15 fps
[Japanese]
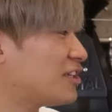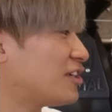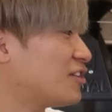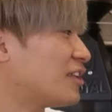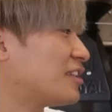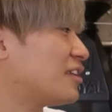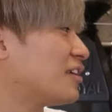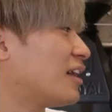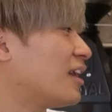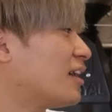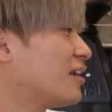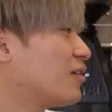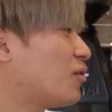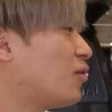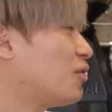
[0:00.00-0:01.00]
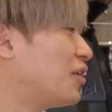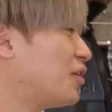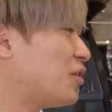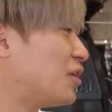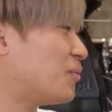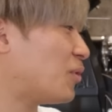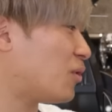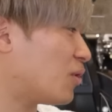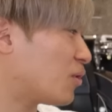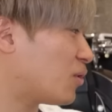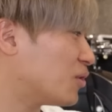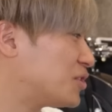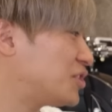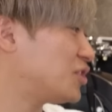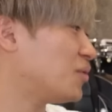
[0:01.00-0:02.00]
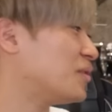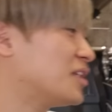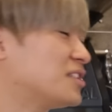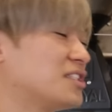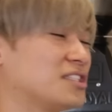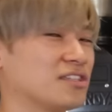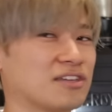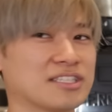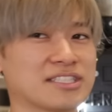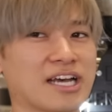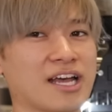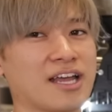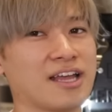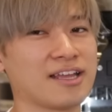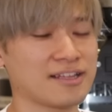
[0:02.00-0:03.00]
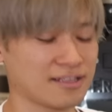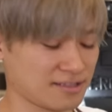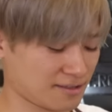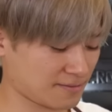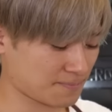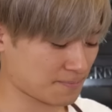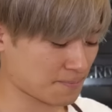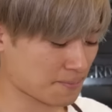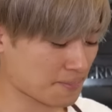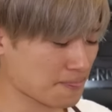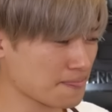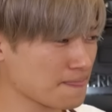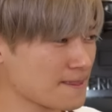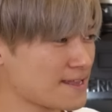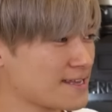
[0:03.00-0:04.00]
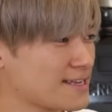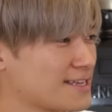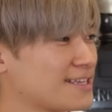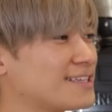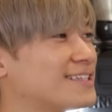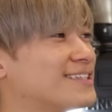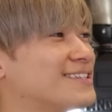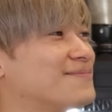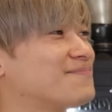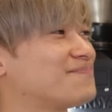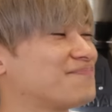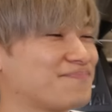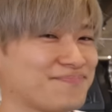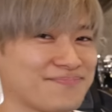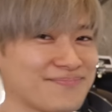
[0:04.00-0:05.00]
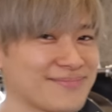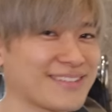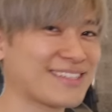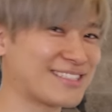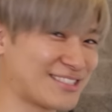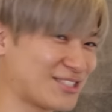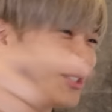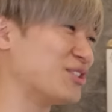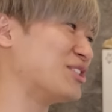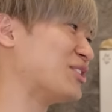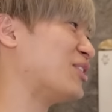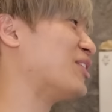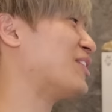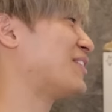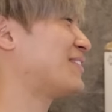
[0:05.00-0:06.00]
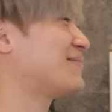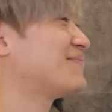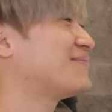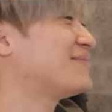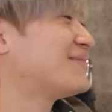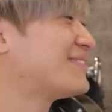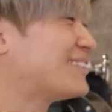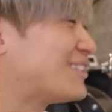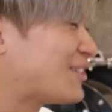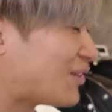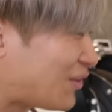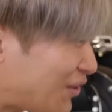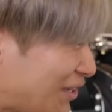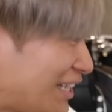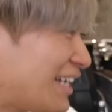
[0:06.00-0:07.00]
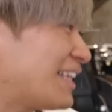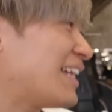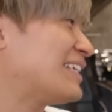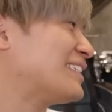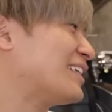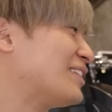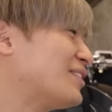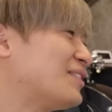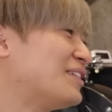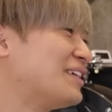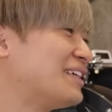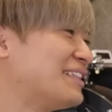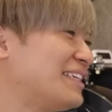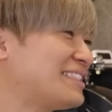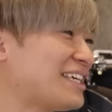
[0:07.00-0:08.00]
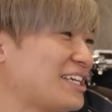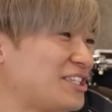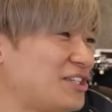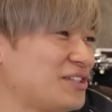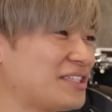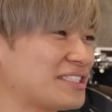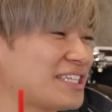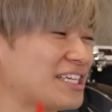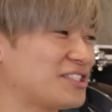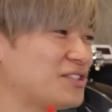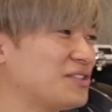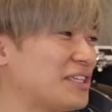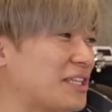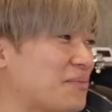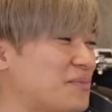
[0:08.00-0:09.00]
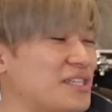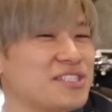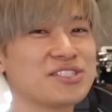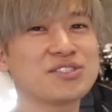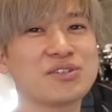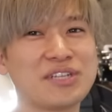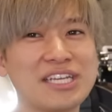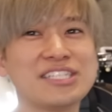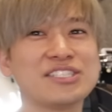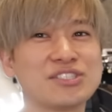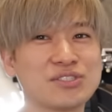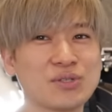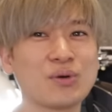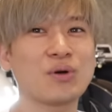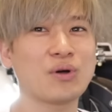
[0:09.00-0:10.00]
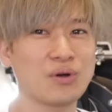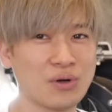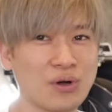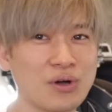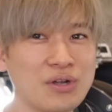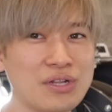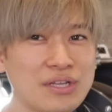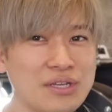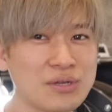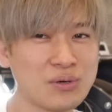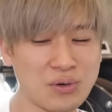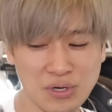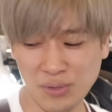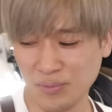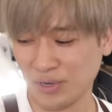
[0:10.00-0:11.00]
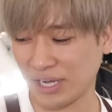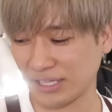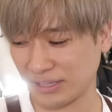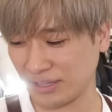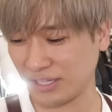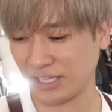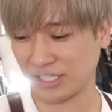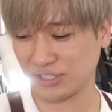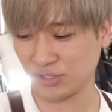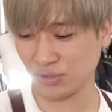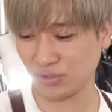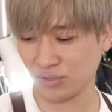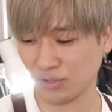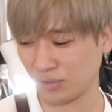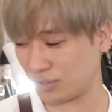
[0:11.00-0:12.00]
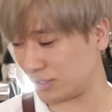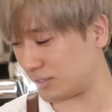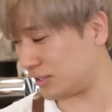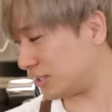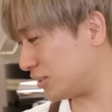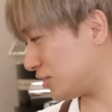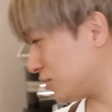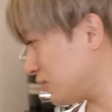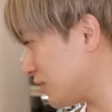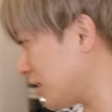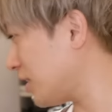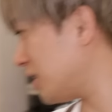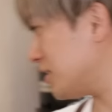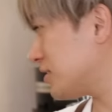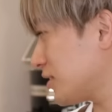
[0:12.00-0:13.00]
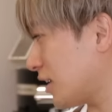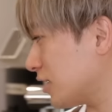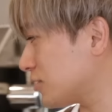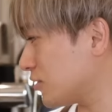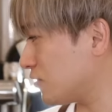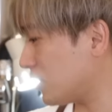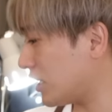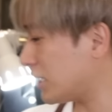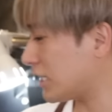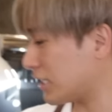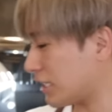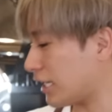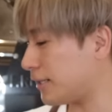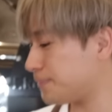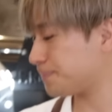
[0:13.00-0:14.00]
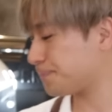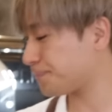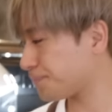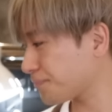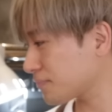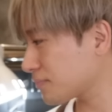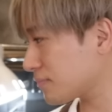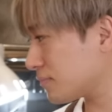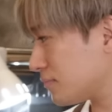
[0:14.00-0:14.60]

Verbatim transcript: できるようになってるからこれよりもこっちを目指していってください第3ステップにふさわしいアートですねそうでしょこれが大事なのでさっき言った最初に言ったのは水の練習の方法、はい、これもあってちょっと一瞬だけいいですかそのやり方、はい